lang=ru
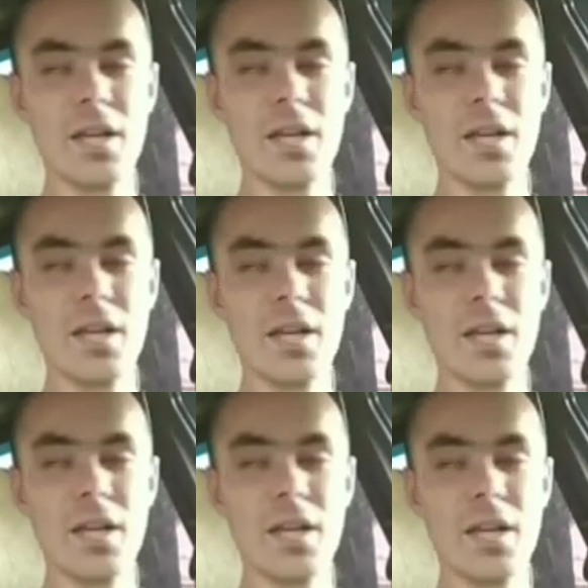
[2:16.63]
Если
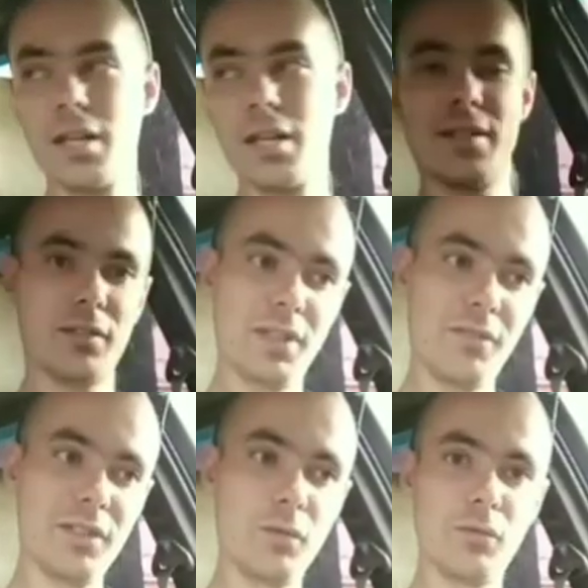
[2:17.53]
этот, чтобы
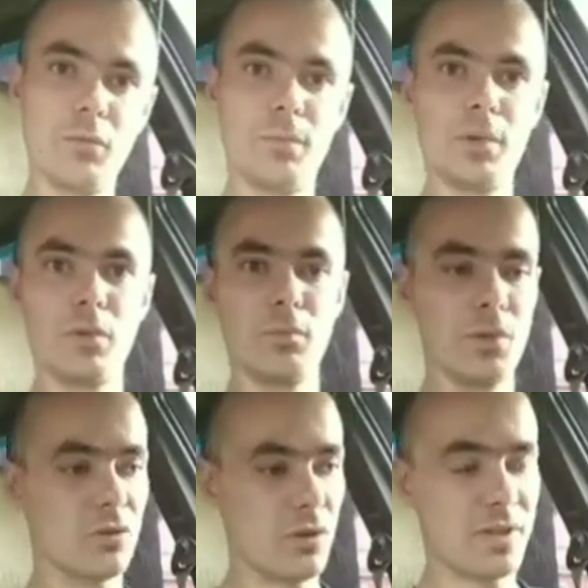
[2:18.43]
на выдув
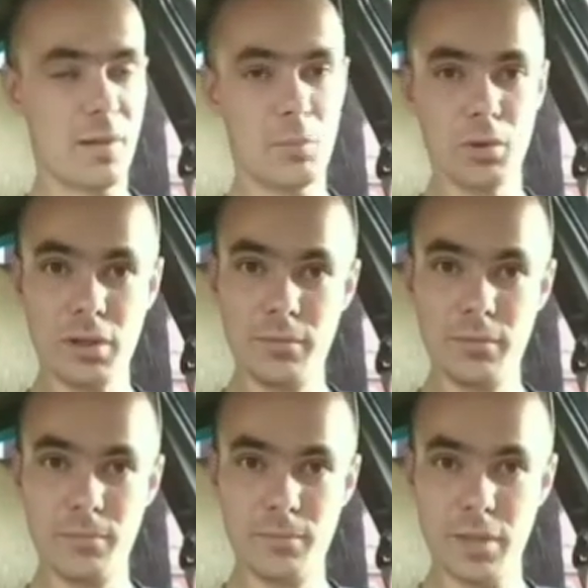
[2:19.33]
пылесос работал,
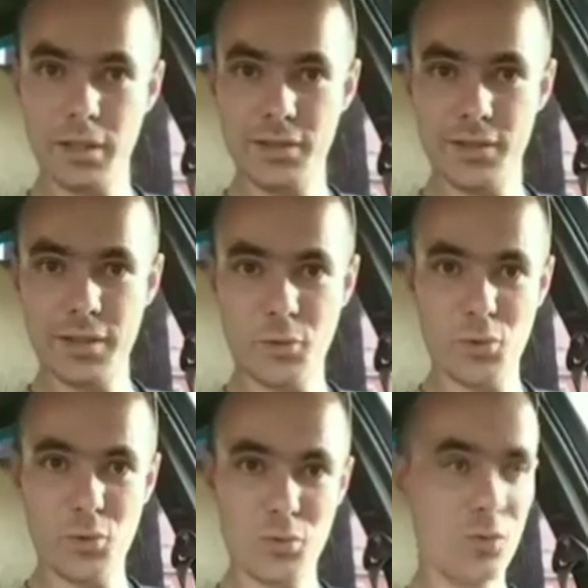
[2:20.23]
как листики так
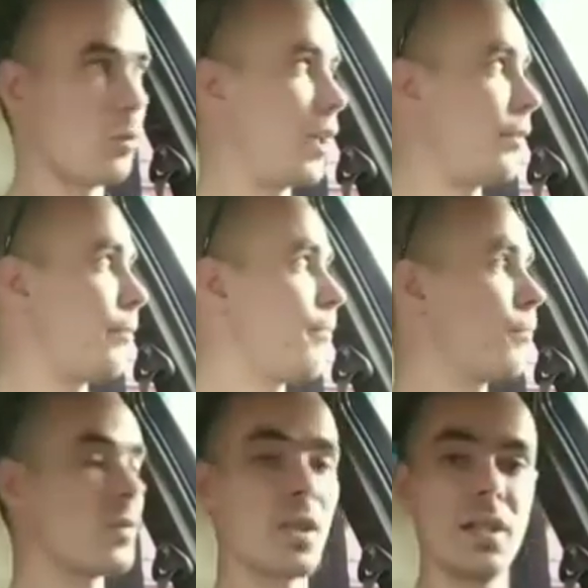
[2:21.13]
сдувает,
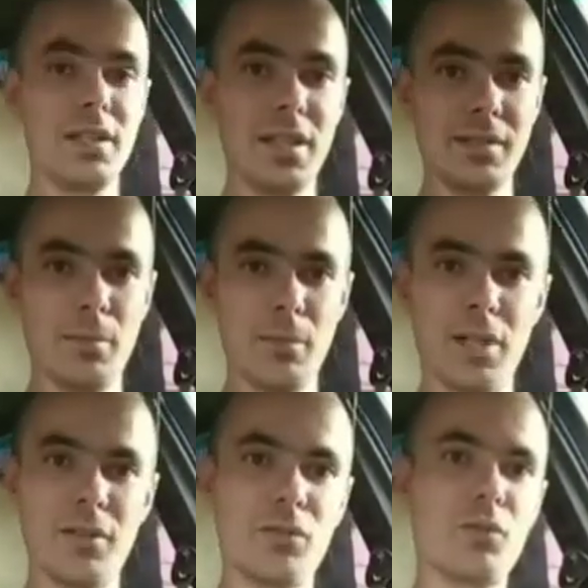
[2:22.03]
я
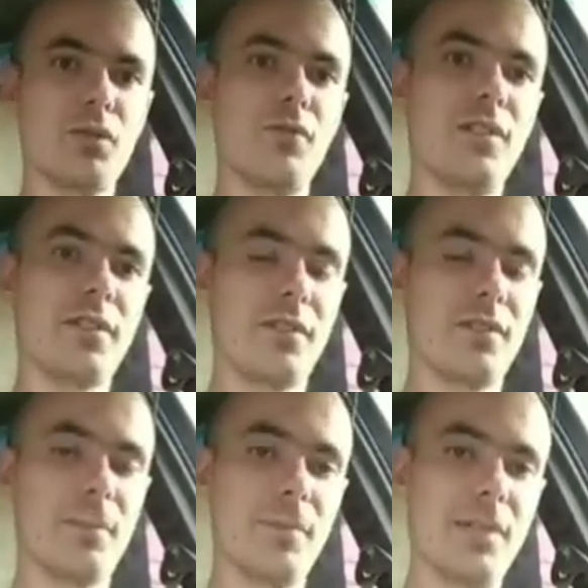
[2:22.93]
снимаю воздушный фильтр в
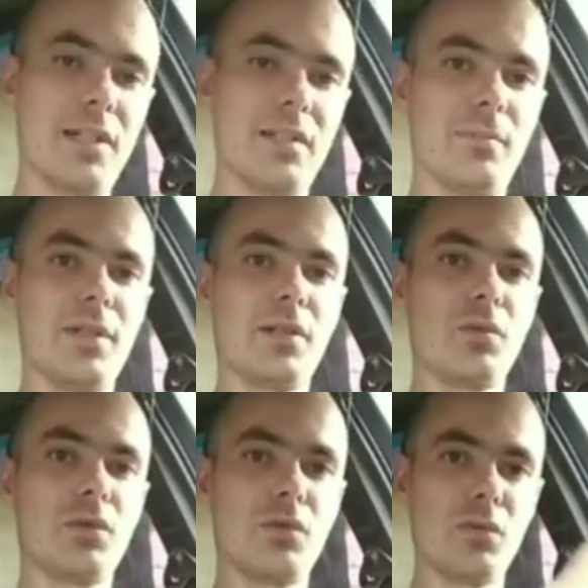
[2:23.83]
автомобиле,
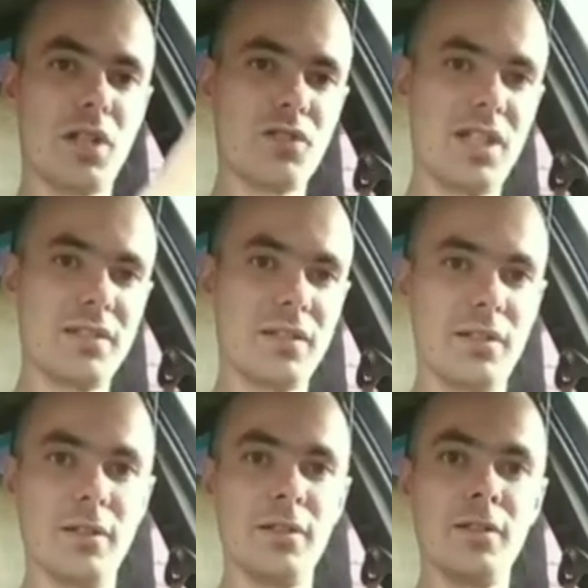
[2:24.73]
прикручиваю туда шланг,
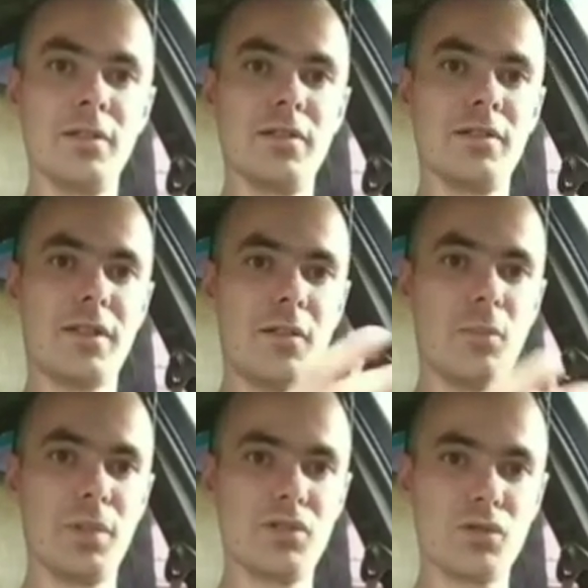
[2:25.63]

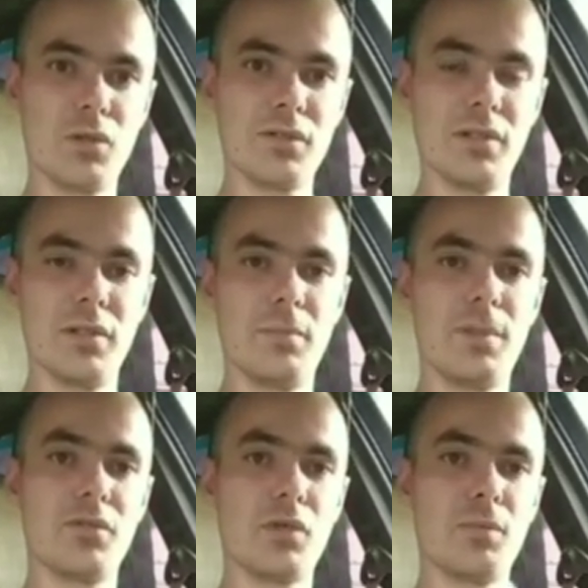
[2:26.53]
ставлю пылесос,
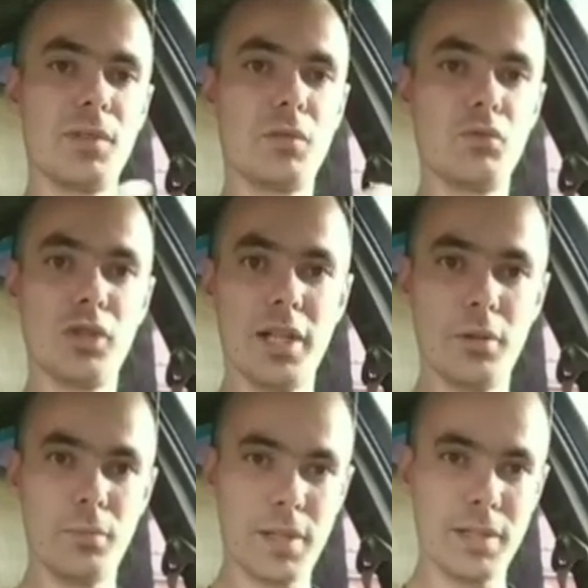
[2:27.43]
пылесос
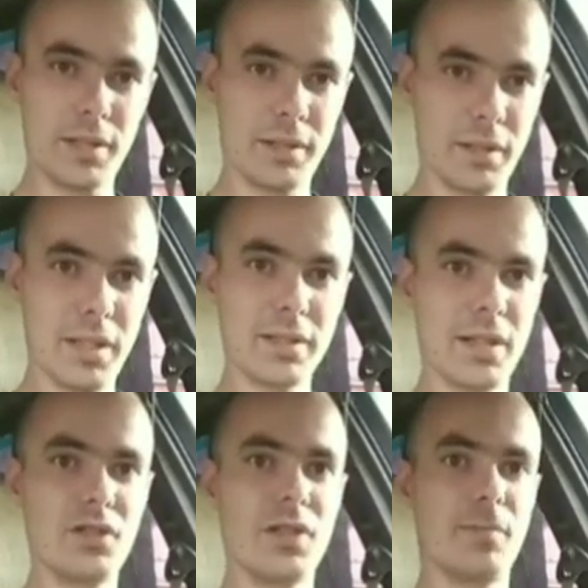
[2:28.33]
подключаю, понятно как,
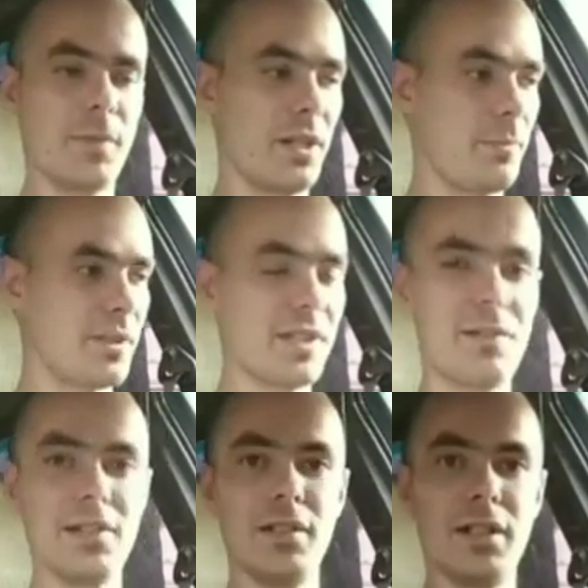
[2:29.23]
да, через
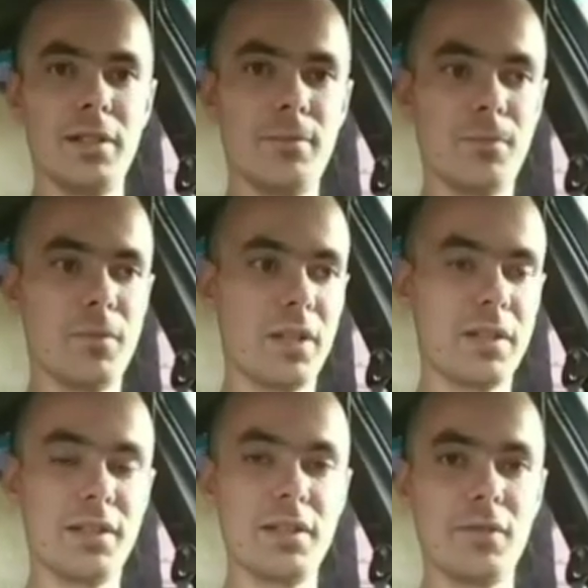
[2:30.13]
преобразователь на, надо
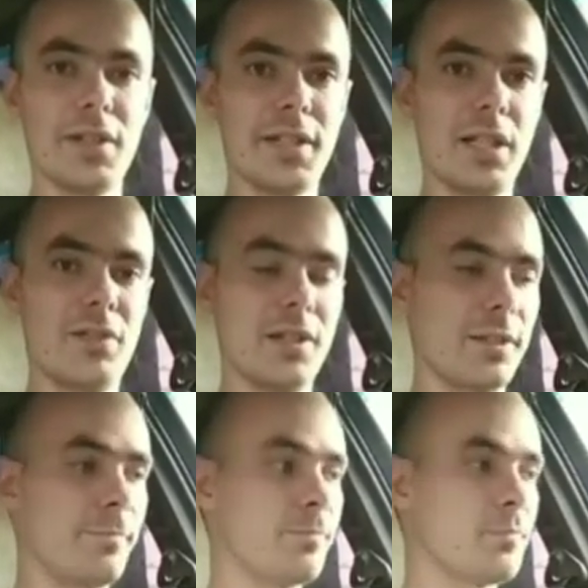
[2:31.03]
найти на 2 киловатта